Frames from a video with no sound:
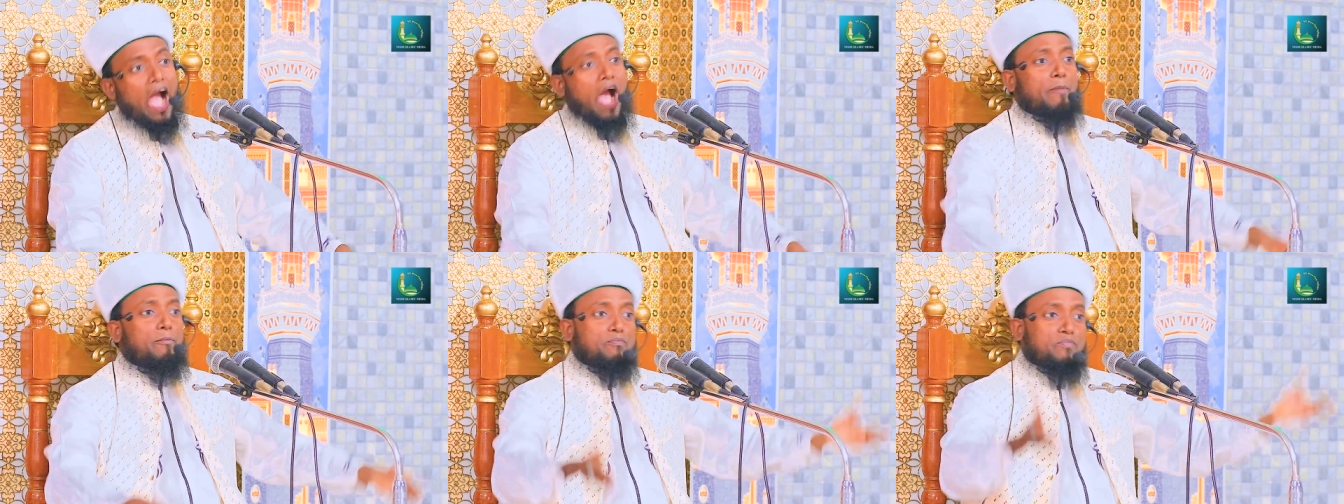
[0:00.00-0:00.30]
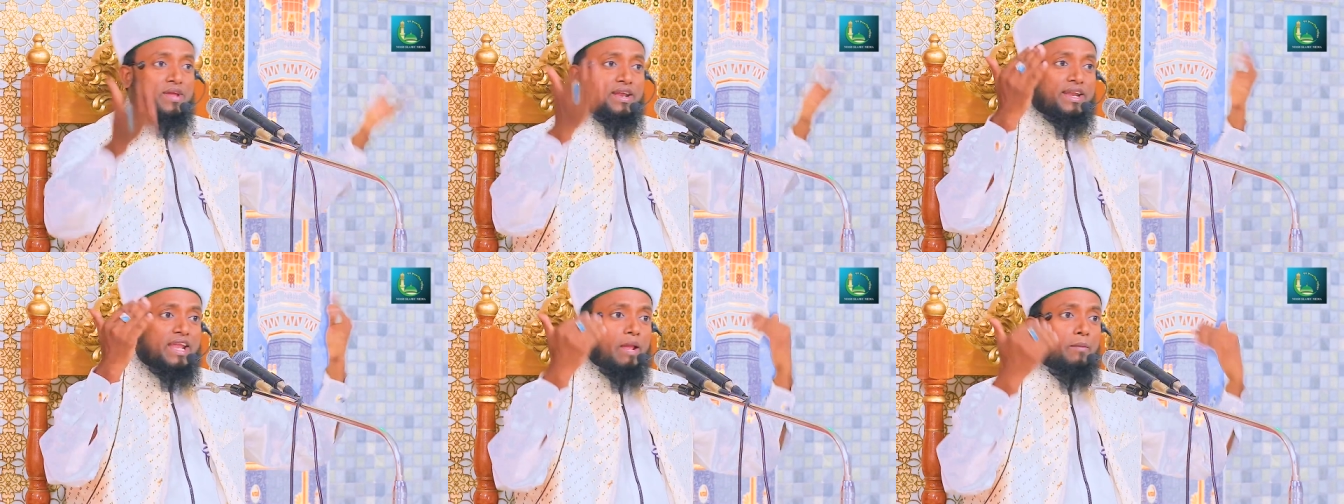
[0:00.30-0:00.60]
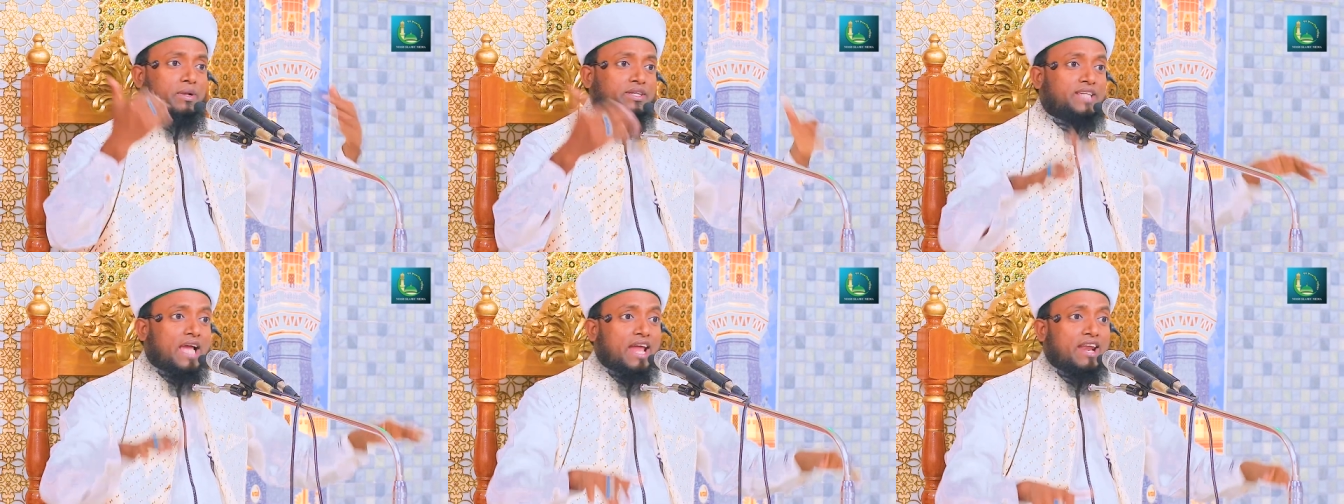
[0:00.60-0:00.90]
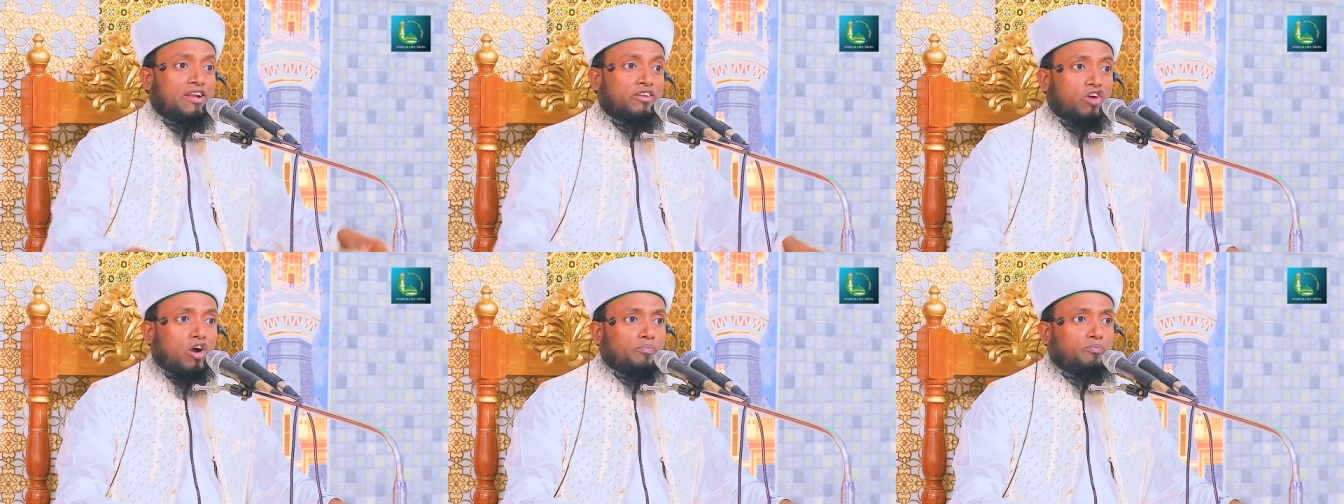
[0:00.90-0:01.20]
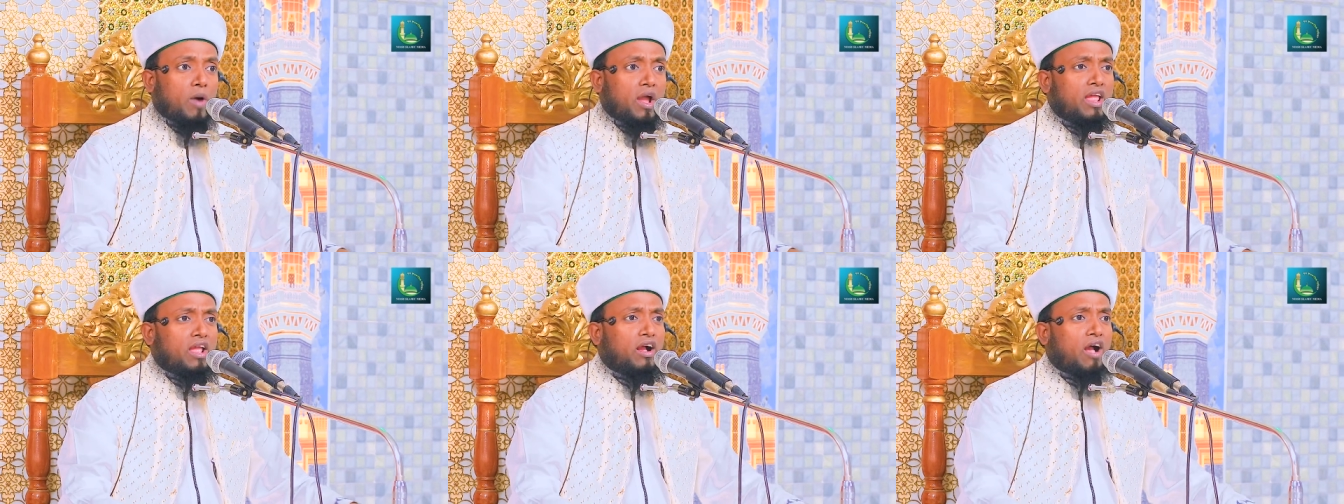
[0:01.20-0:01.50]
আপনি নেমে যান গো
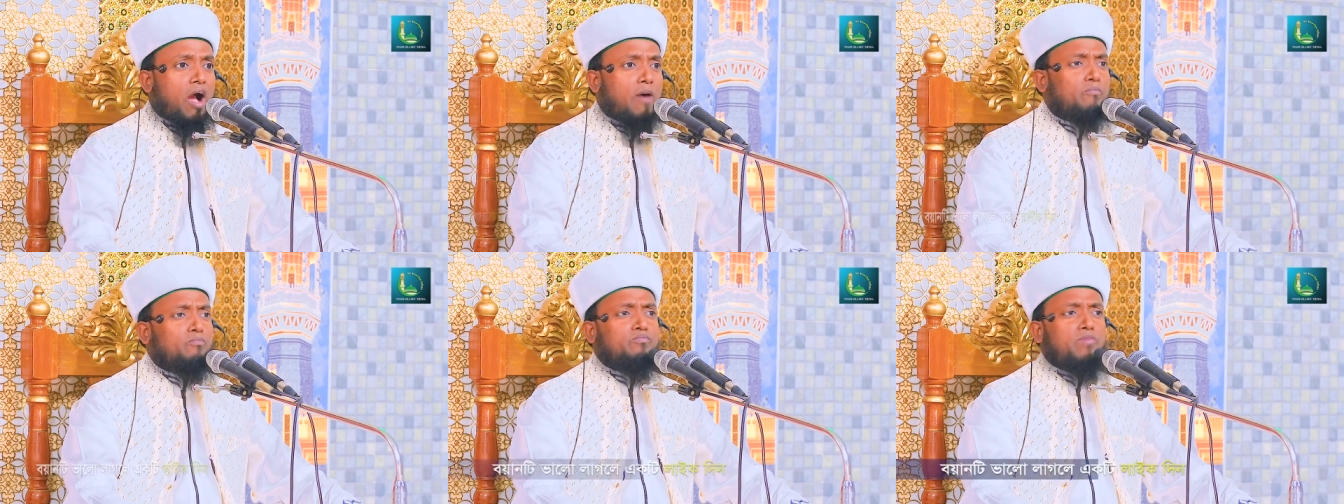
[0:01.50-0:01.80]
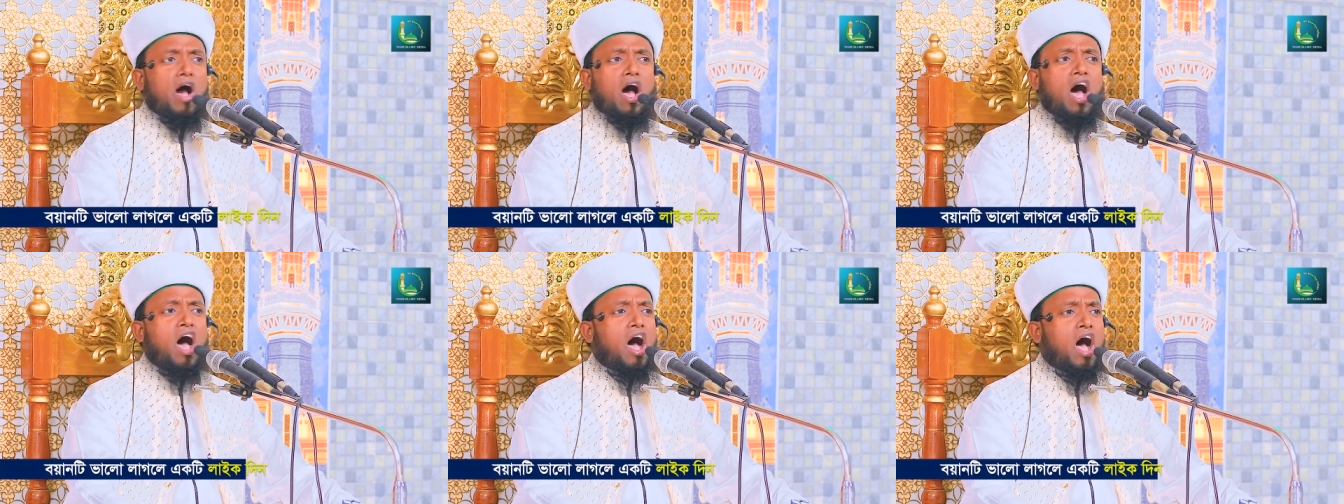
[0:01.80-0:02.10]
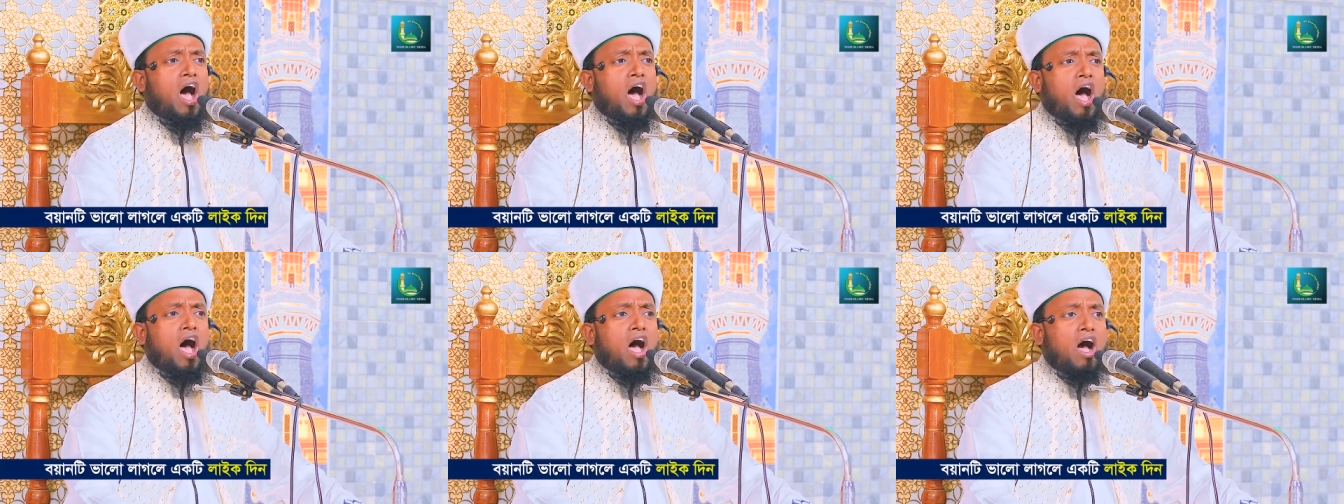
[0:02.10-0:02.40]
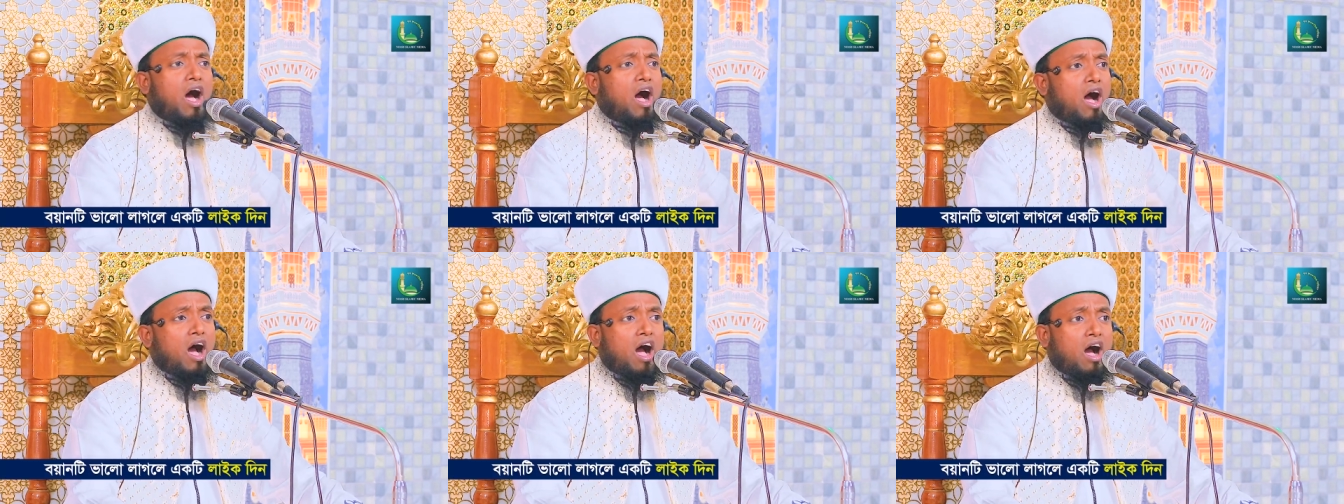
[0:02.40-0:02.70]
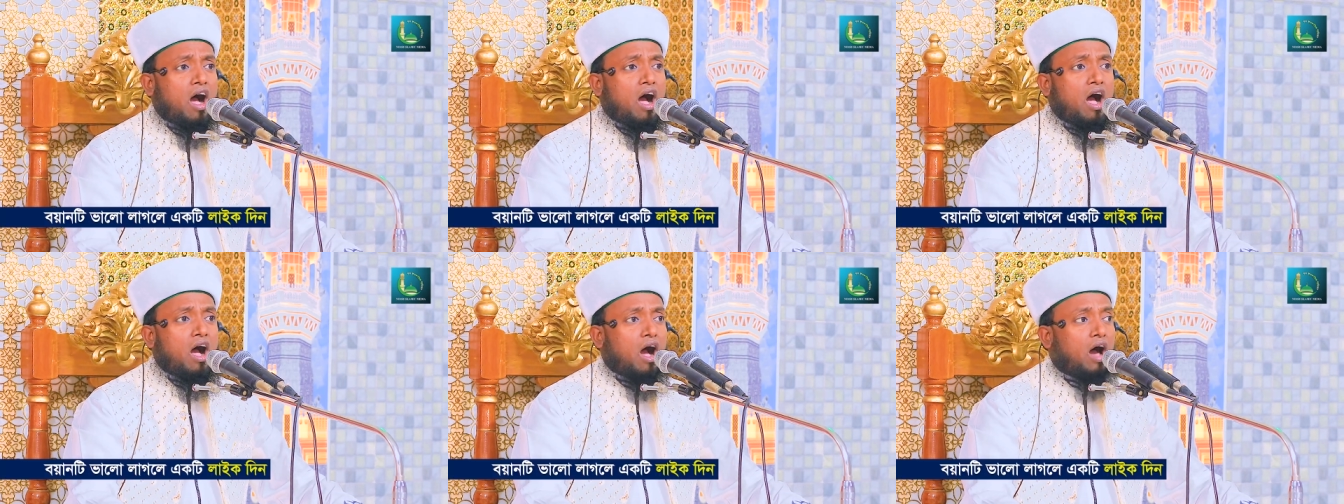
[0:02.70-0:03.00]

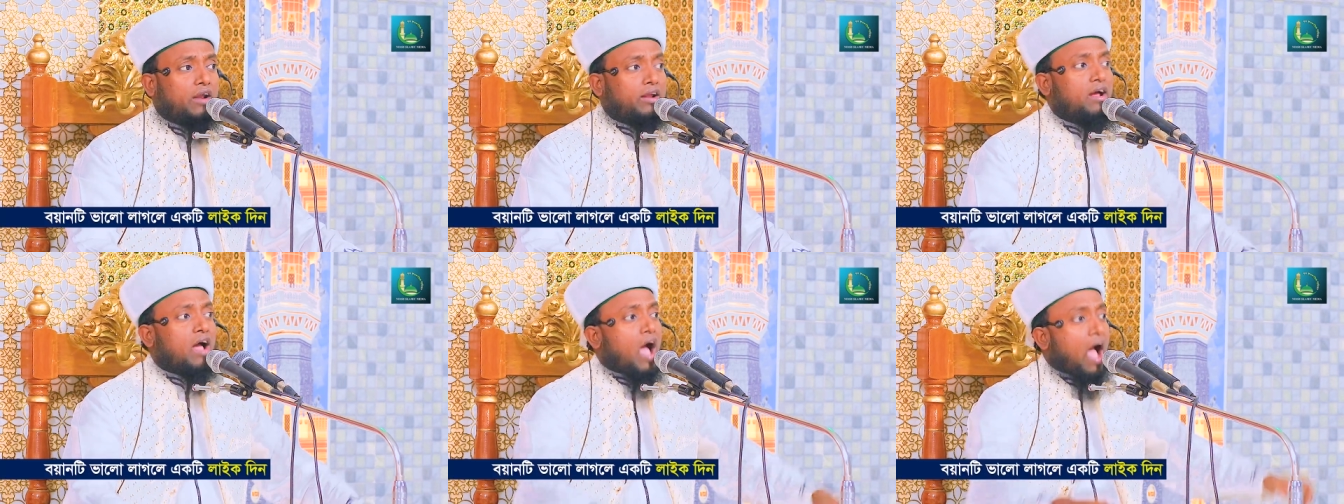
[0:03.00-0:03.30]
পয়গম্বর